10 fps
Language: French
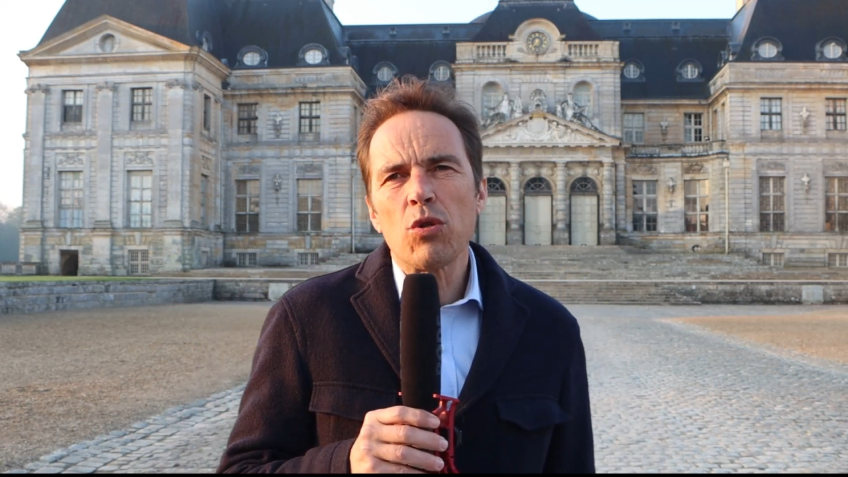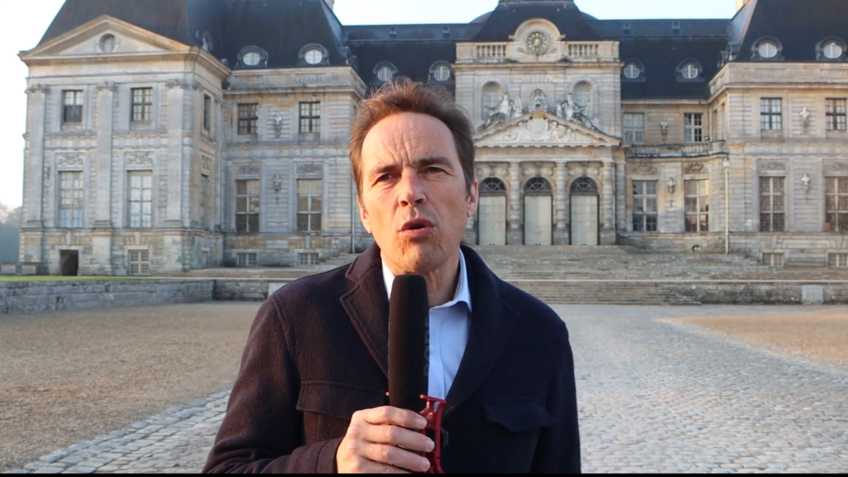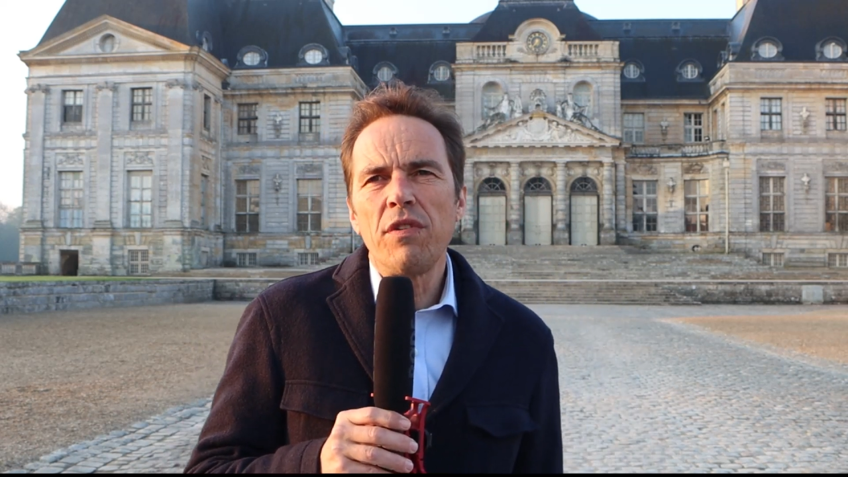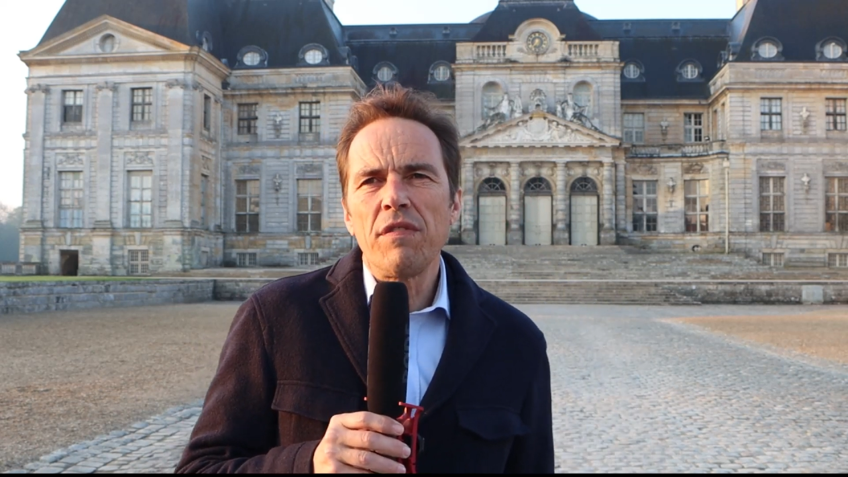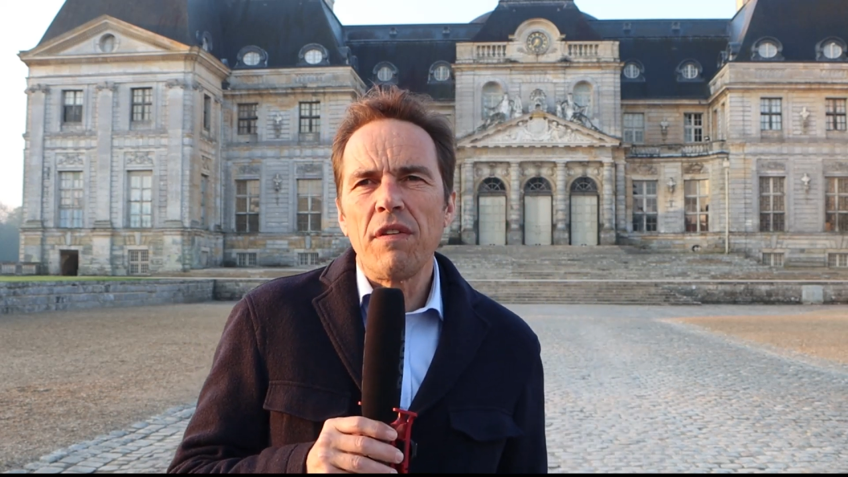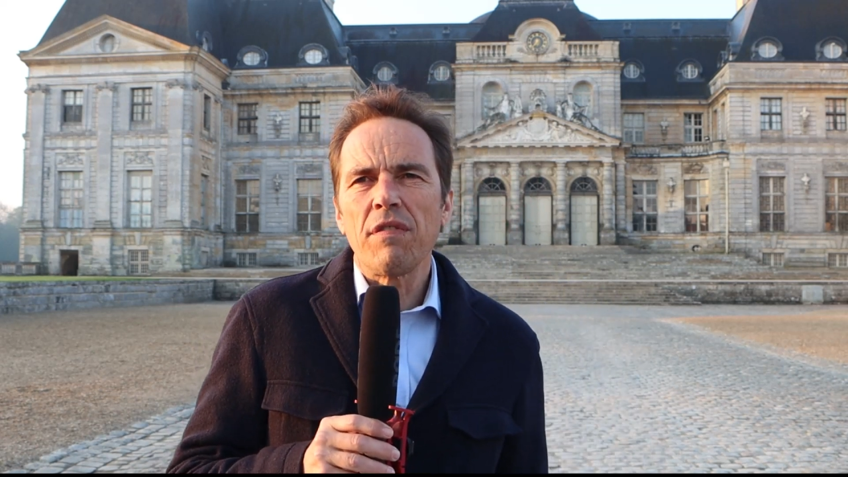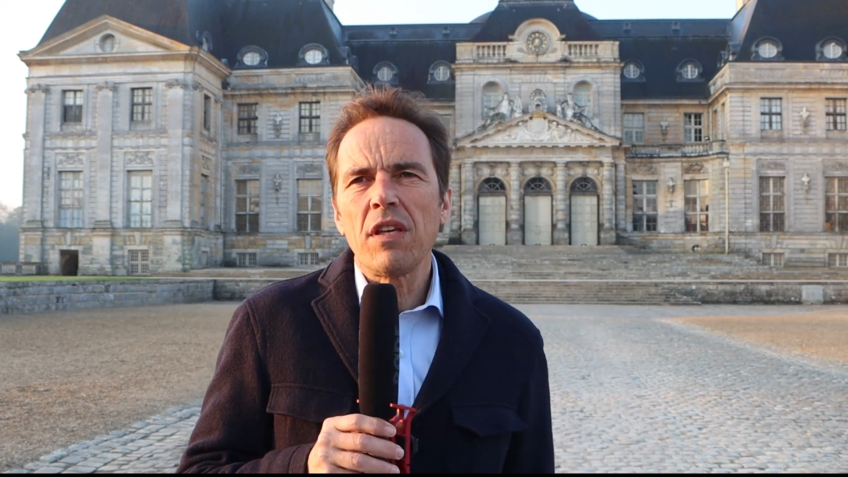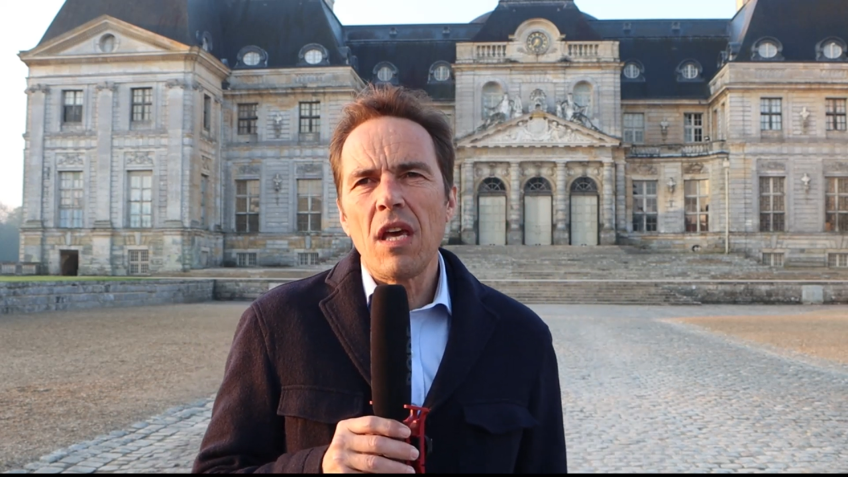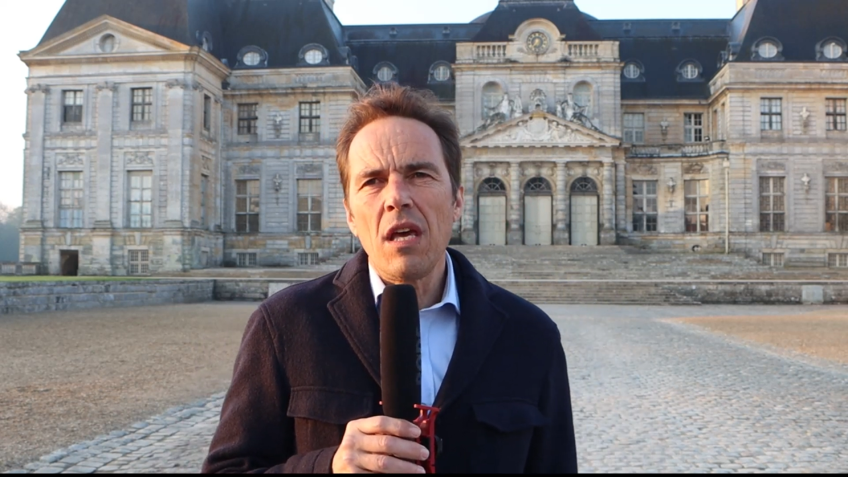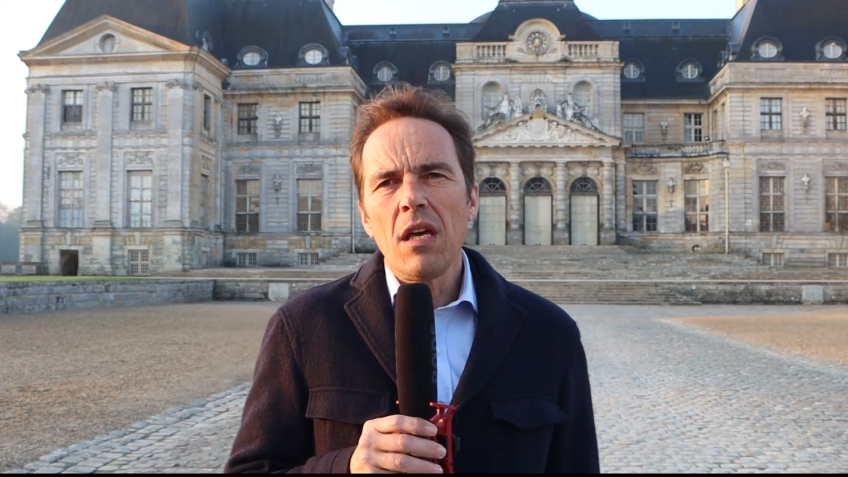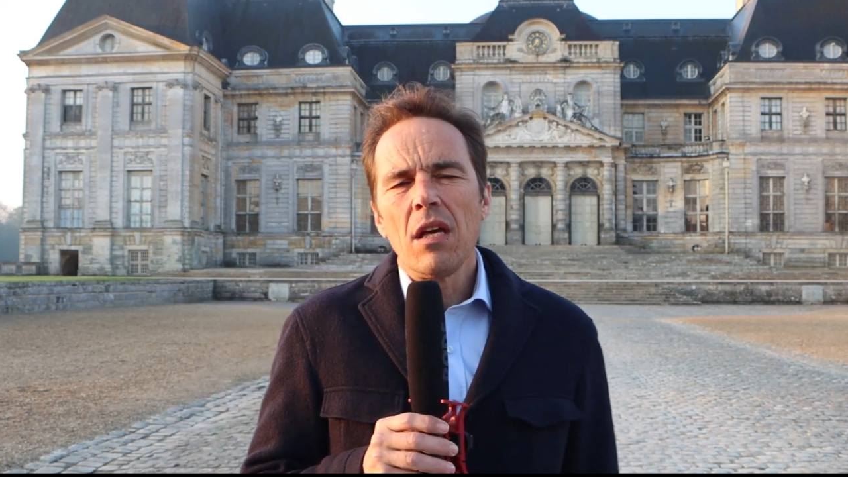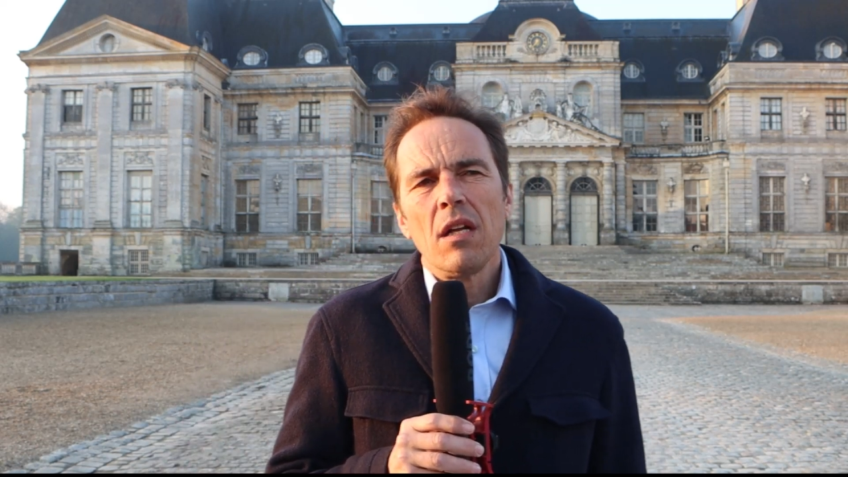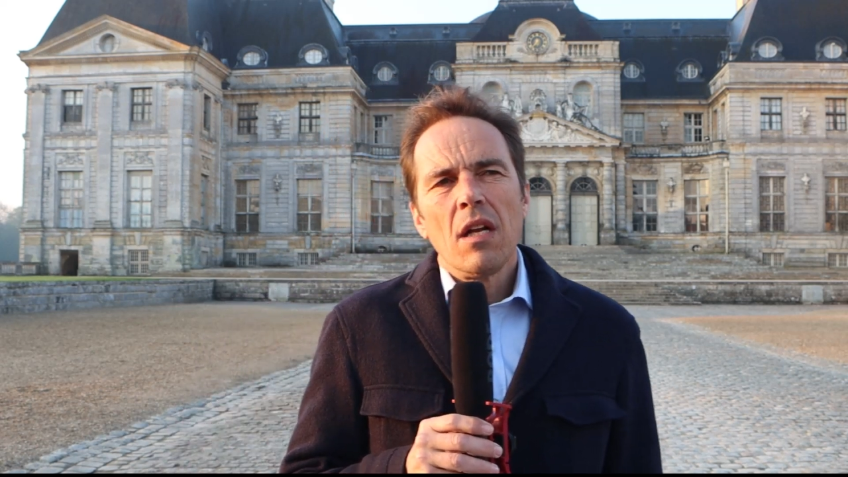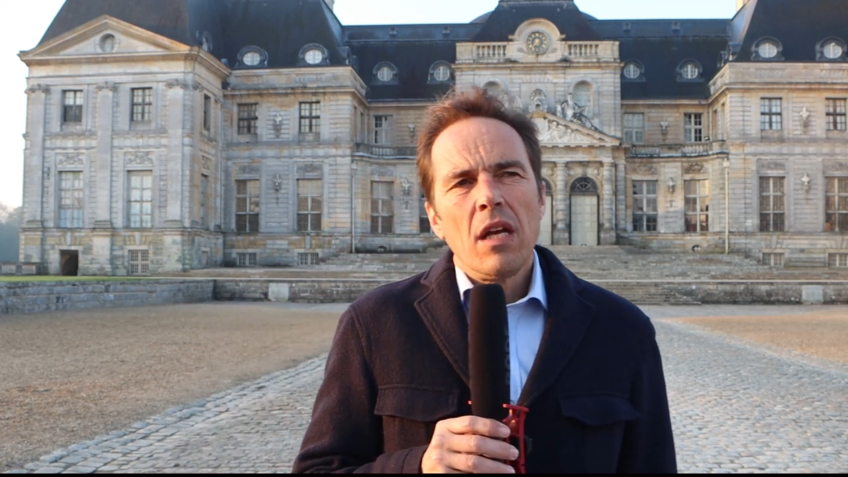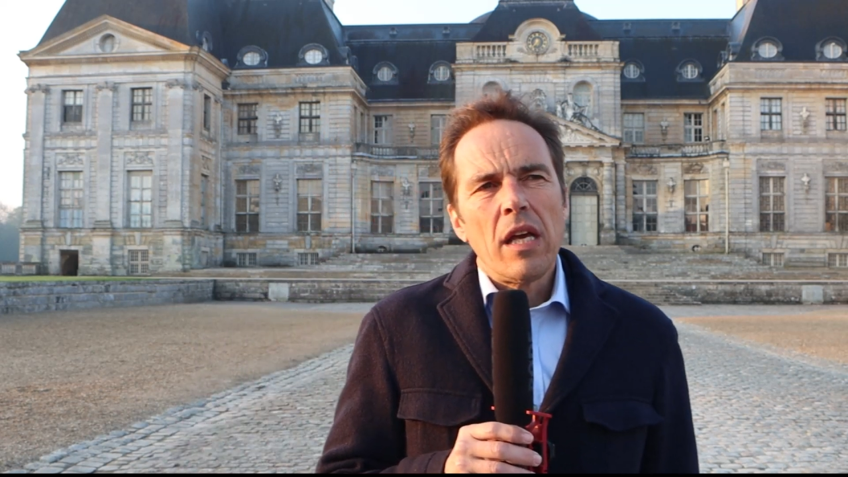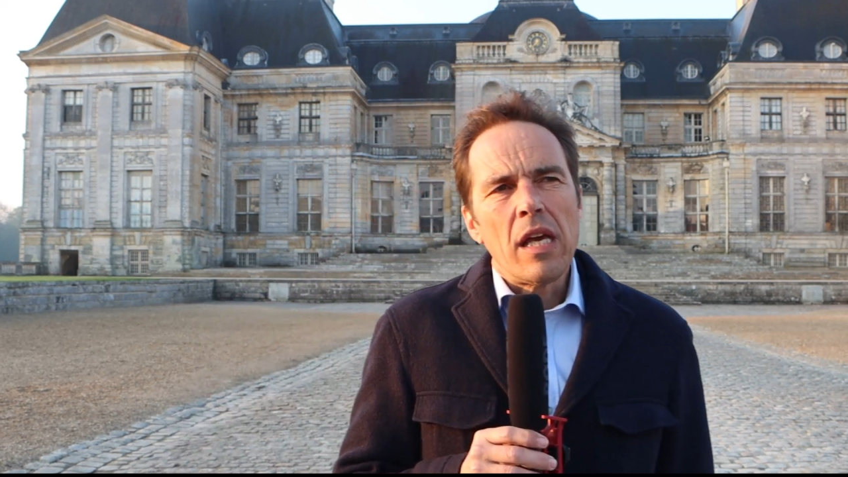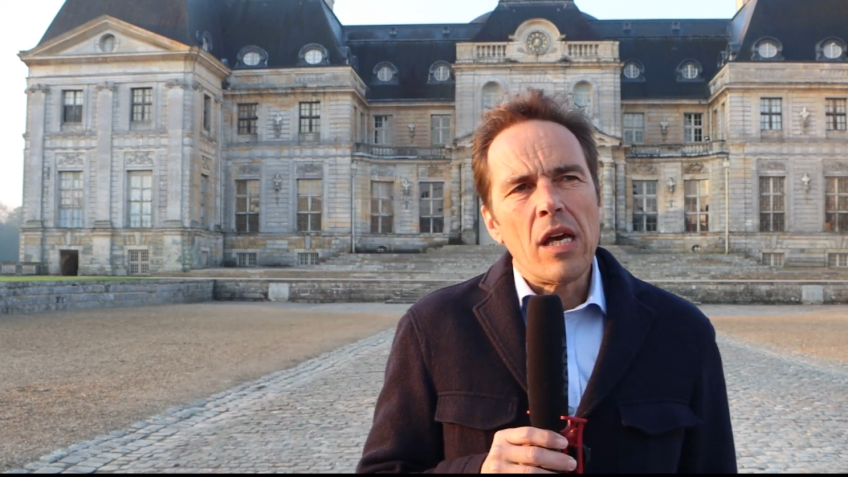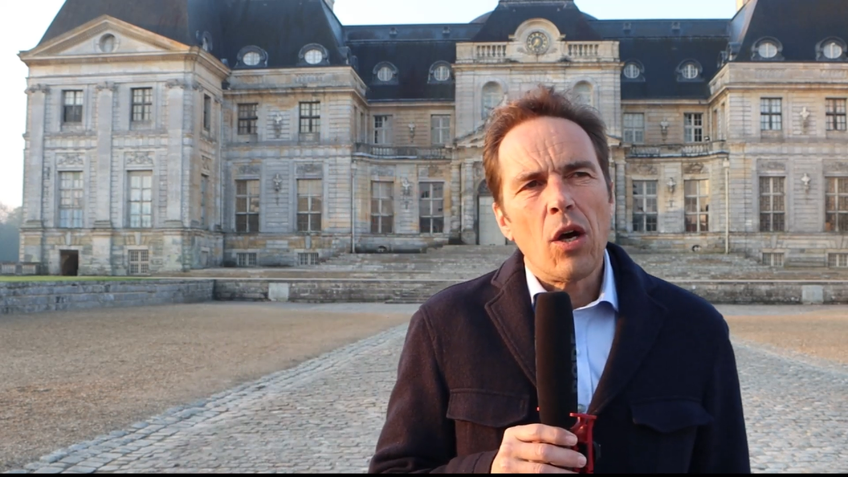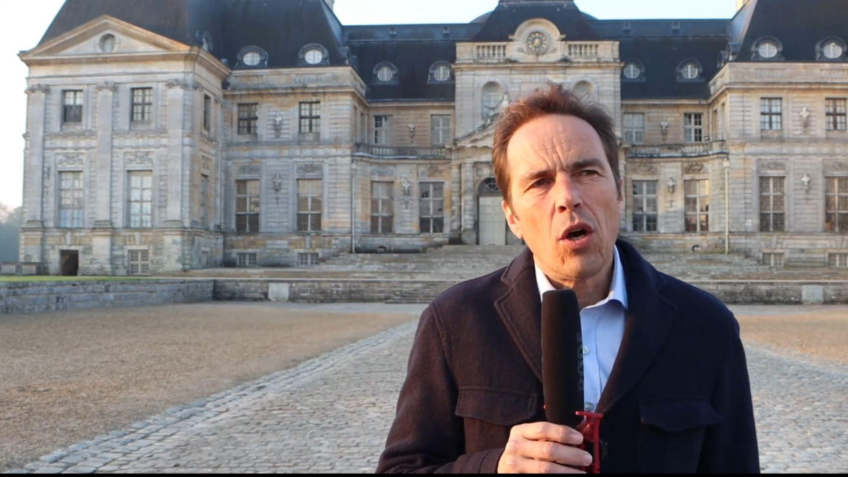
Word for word: janvier-février et